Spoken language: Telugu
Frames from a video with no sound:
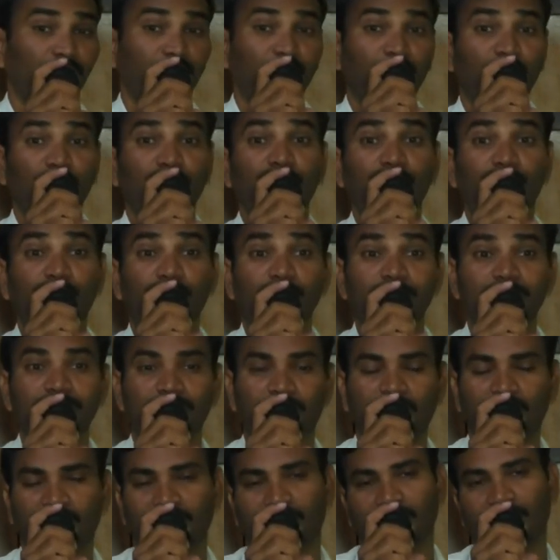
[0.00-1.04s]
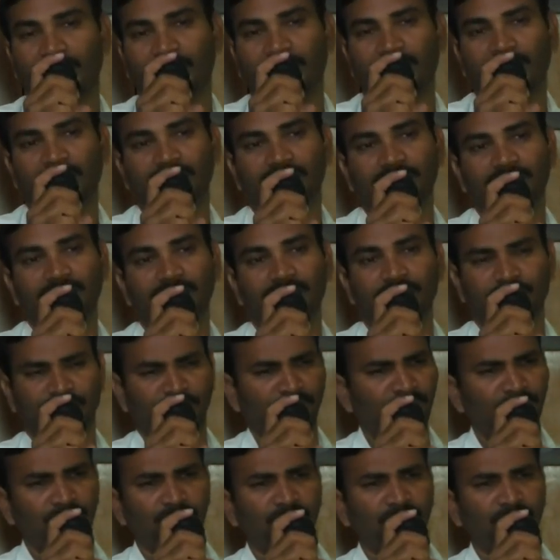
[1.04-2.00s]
దేవుని గురించి మాట్లాడాలి దేవుడే